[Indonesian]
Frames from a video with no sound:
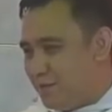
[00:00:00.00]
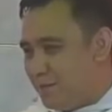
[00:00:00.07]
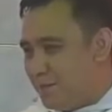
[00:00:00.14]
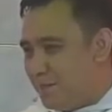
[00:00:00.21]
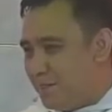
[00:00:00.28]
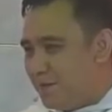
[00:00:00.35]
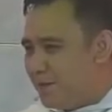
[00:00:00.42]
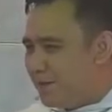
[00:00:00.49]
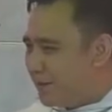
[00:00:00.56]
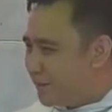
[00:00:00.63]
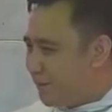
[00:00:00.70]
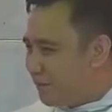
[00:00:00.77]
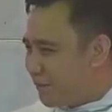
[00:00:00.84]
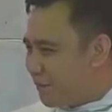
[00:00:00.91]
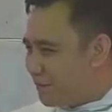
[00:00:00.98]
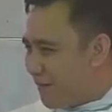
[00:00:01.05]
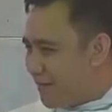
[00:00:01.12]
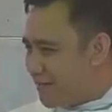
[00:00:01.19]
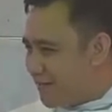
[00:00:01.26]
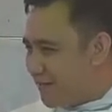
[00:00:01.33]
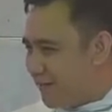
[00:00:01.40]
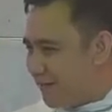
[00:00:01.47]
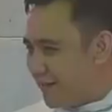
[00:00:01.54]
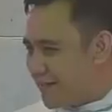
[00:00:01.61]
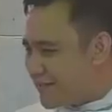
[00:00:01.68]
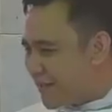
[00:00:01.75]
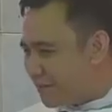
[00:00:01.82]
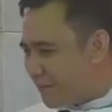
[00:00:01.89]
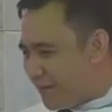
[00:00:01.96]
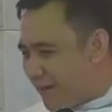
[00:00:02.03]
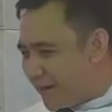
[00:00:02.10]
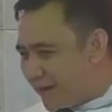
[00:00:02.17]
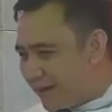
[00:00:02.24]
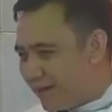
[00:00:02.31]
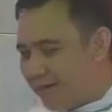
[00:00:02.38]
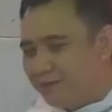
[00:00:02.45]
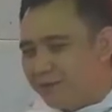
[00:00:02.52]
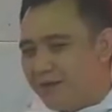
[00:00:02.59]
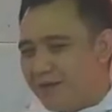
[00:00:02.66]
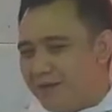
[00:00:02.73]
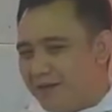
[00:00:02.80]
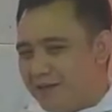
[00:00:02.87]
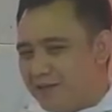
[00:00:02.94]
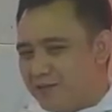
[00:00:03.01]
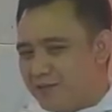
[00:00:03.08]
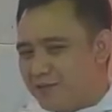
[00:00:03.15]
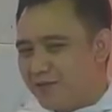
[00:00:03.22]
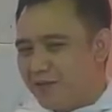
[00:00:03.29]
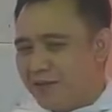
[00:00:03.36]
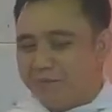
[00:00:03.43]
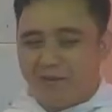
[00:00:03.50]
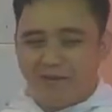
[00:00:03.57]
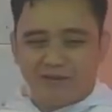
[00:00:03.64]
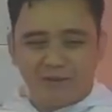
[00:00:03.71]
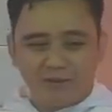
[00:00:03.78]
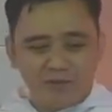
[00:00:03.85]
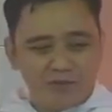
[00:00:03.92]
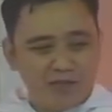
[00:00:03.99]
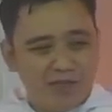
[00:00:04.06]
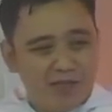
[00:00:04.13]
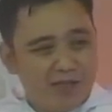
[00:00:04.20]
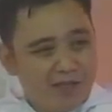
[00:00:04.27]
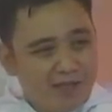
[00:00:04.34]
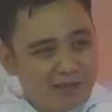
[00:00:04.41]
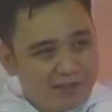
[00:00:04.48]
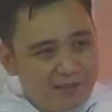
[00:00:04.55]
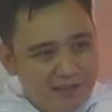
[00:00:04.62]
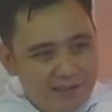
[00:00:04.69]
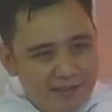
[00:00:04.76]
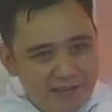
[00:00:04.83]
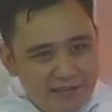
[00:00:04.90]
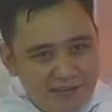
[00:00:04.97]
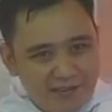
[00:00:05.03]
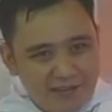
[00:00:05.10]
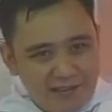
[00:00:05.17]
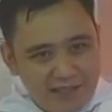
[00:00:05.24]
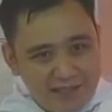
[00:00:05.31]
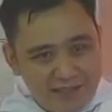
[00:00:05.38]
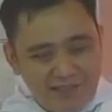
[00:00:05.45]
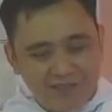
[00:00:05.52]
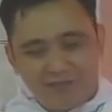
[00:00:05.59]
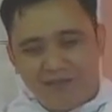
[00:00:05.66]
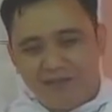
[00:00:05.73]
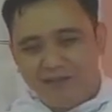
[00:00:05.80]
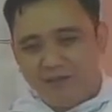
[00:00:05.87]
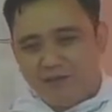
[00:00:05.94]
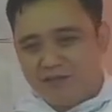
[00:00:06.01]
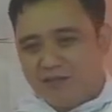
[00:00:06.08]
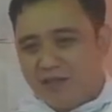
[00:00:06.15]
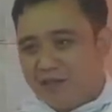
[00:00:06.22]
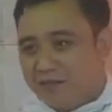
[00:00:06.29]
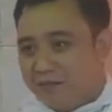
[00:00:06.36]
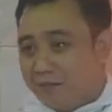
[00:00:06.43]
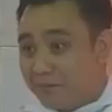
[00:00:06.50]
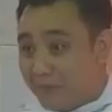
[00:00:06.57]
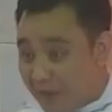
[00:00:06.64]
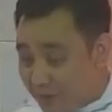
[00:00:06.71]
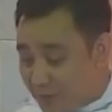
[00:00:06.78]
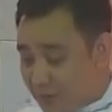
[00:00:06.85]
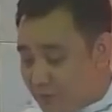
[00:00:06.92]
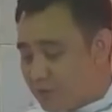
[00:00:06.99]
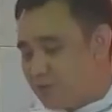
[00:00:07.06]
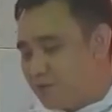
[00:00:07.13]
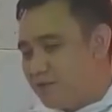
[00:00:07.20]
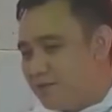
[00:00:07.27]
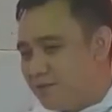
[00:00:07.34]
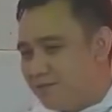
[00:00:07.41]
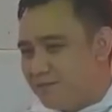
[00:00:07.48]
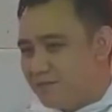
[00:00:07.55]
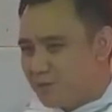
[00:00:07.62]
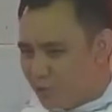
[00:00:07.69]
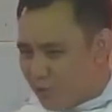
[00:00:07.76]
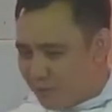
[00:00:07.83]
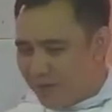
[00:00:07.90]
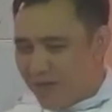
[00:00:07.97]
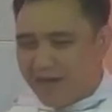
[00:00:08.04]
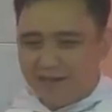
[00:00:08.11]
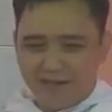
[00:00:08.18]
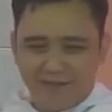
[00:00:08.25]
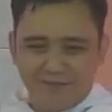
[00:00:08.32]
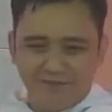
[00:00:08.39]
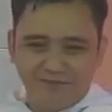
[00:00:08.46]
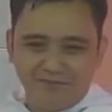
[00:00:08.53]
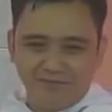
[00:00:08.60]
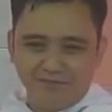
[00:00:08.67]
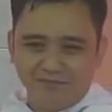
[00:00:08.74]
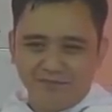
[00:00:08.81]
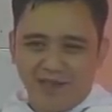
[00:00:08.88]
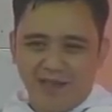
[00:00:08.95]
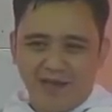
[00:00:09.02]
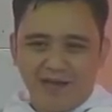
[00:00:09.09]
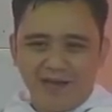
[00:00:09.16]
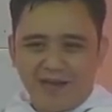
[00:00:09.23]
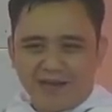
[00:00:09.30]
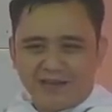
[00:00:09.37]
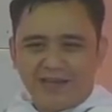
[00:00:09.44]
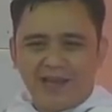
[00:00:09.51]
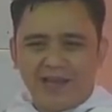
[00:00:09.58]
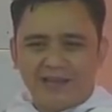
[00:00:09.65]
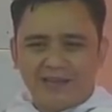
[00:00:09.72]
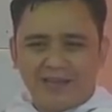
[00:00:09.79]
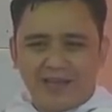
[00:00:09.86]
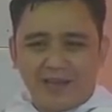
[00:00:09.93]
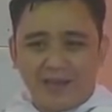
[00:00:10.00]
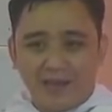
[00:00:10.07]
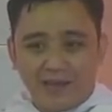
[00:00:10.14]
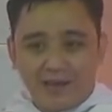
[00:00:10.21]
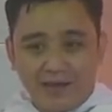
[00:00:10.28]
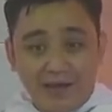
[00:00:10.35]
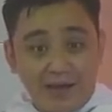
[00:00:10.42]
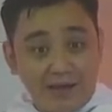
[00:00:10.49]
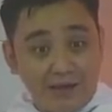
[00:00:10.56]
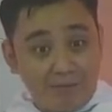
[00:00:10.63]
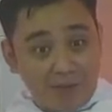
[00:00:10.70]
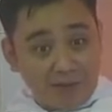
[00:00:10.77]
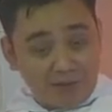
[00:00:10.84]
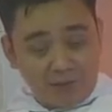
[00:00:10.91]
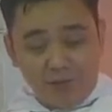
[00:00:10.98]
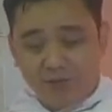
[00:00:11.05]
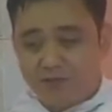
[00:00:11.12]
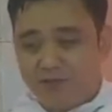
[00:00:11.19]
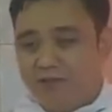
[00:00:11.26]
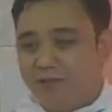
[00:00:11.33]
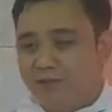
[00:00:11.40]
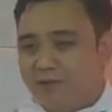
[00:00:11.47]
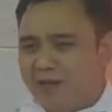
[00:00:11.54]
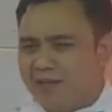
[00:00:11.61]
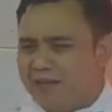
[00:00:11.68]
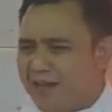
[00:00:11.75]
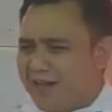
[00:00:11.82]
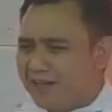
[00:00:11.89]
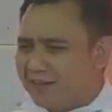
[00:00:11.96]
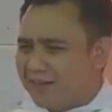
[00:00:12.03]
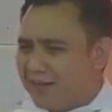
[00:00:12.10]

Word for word: Kalau oh, teman-teman baca kisah penyangkalan Tuhan Yesus oleh Petrus di Injil Matius dan Markus cukup menarik. Karena kata-kata dari Petrus itu kata-kata yang